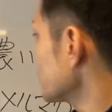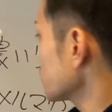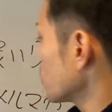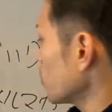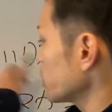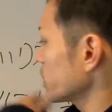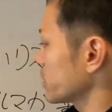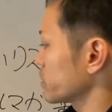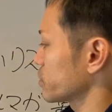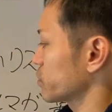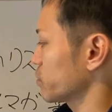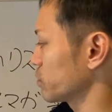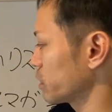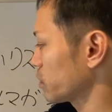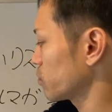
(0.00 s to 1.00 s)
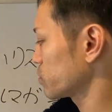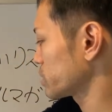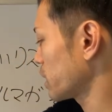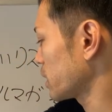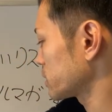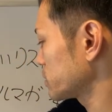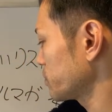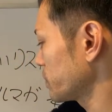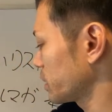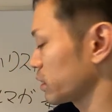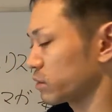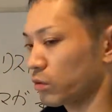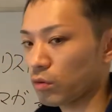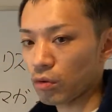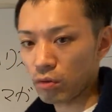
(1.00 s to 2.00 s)
て濃いリストをねこうじゃあ集めて
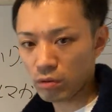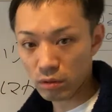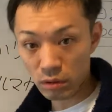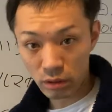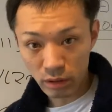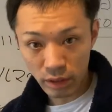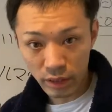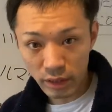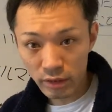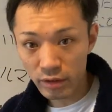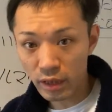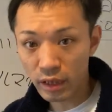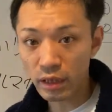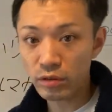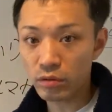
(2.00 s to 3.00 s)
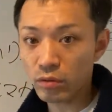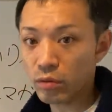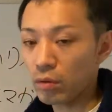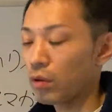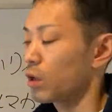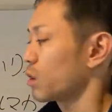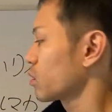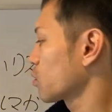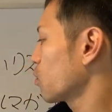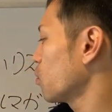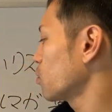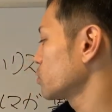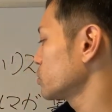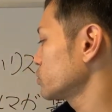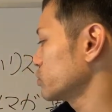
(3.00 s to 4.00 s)
そのできるだけその
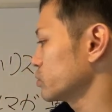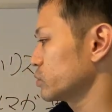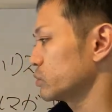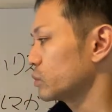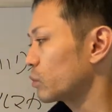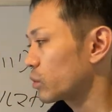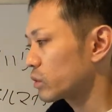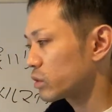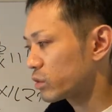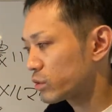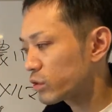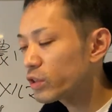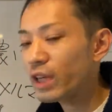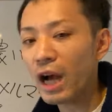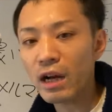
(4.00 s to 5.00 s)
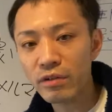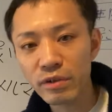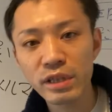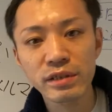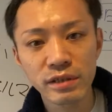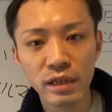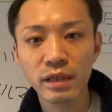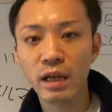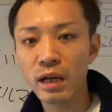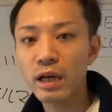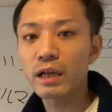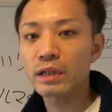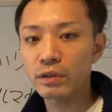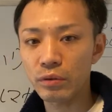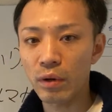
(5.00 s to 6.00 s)
購入する確率が高
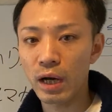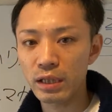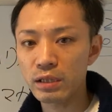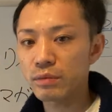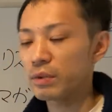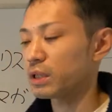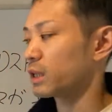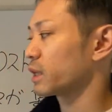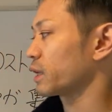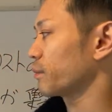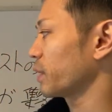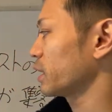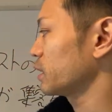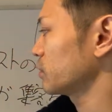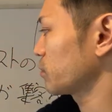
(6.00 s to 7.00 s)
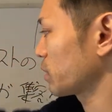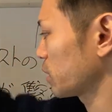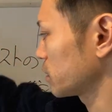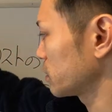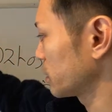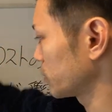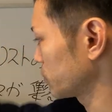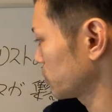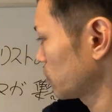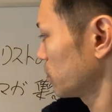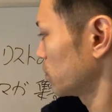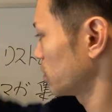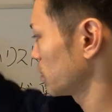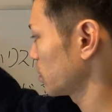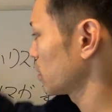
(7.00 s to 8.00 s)
い人を集めていけばいいのかっていう
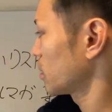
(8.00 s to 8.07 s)
と